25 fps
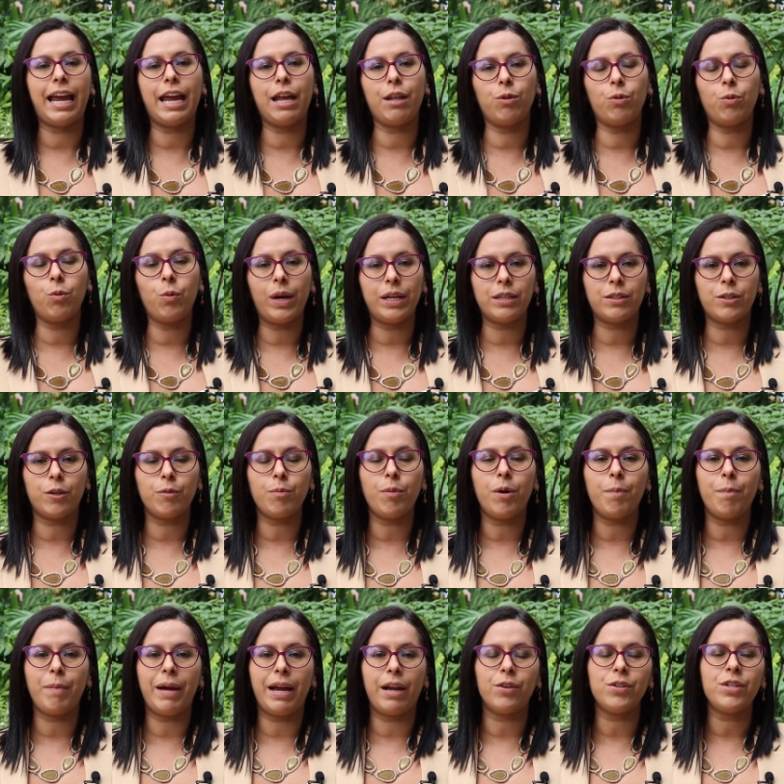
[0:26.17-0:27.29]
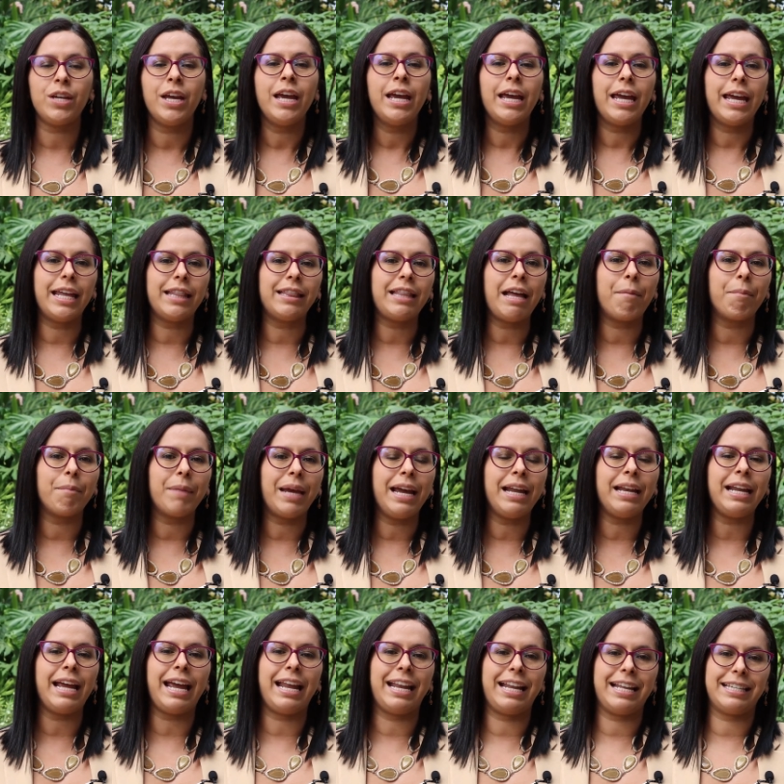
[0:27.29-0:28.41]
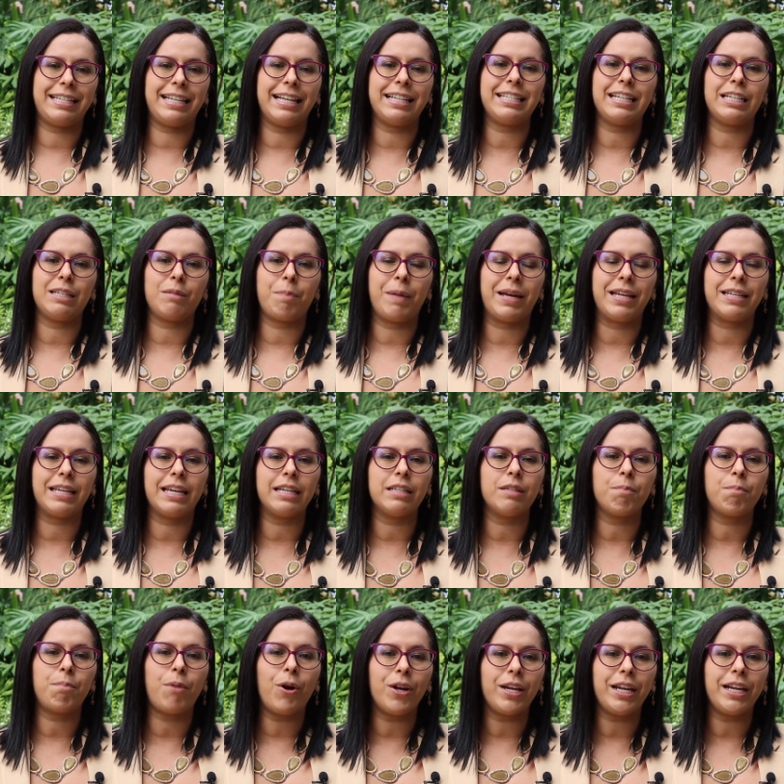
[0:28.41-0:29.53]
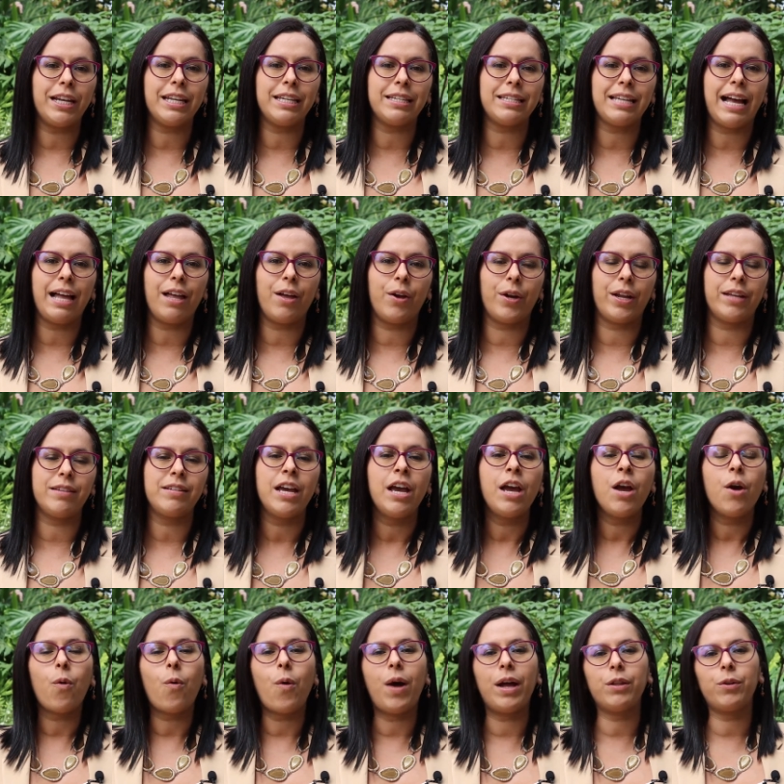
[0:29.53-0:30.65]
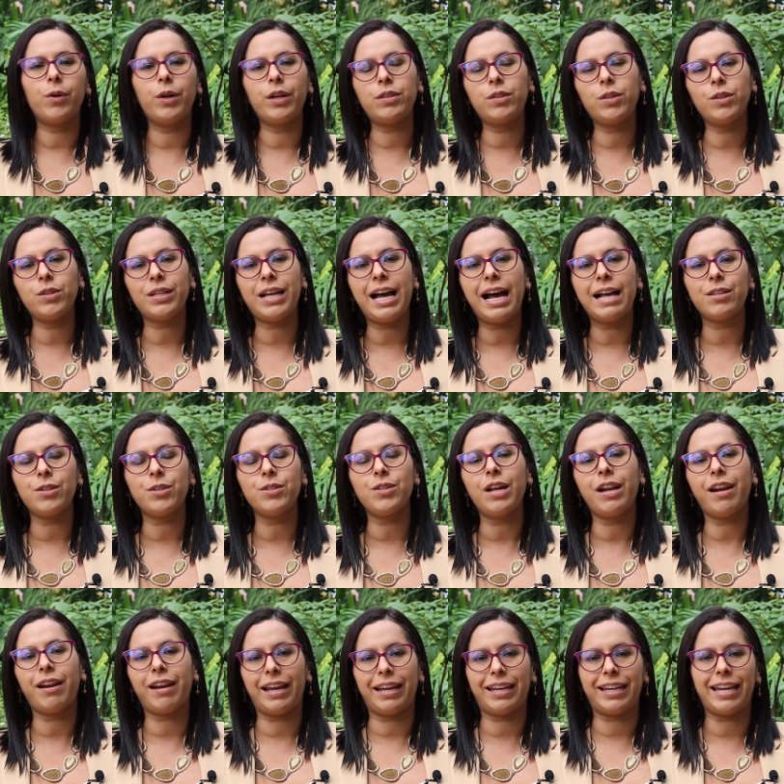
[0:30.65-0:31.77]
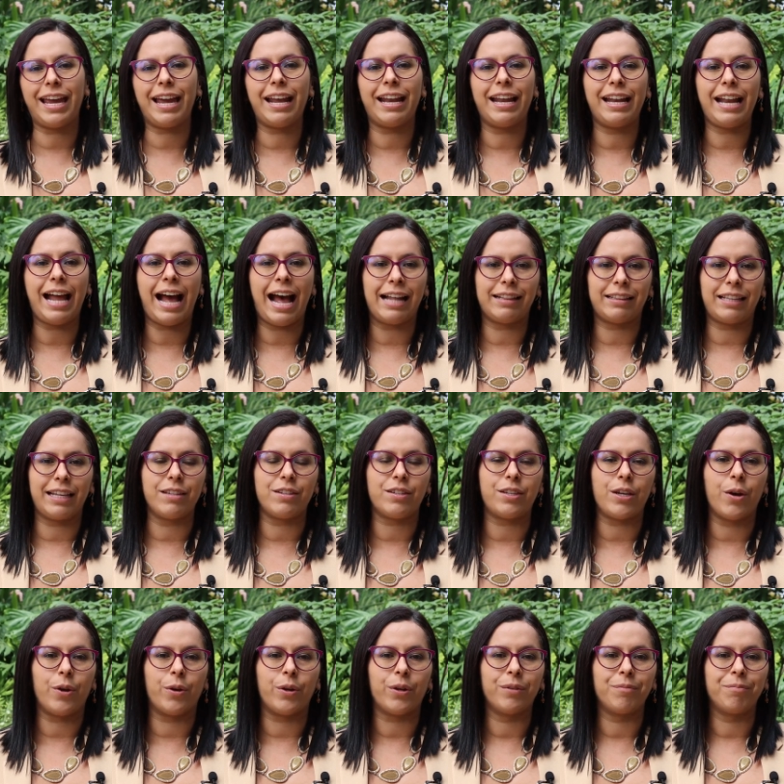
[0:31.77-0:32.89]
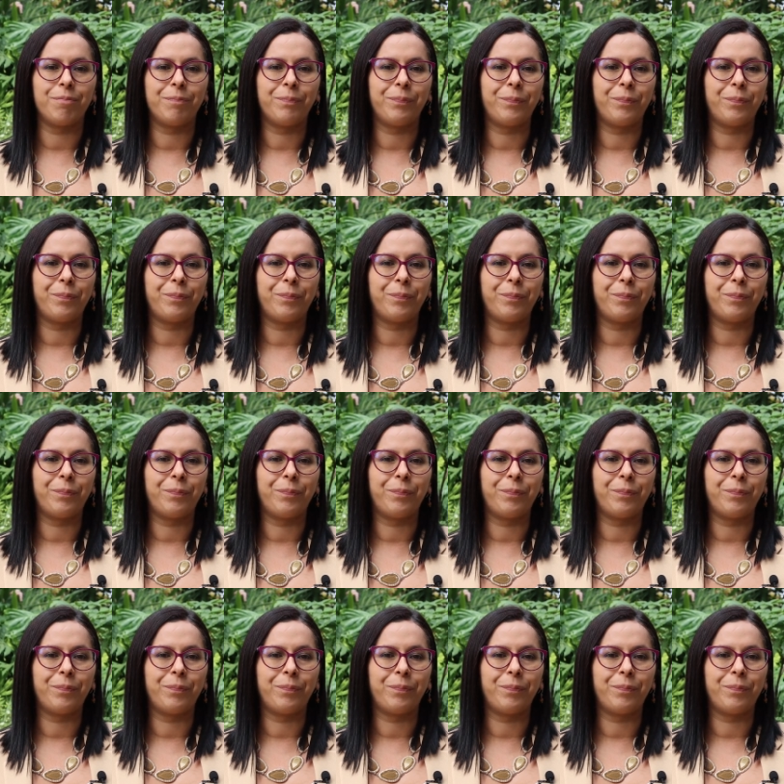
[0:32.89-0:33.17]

en nuestros bomberos y también en estas especies polinizadores cuando estos casos requieren atención.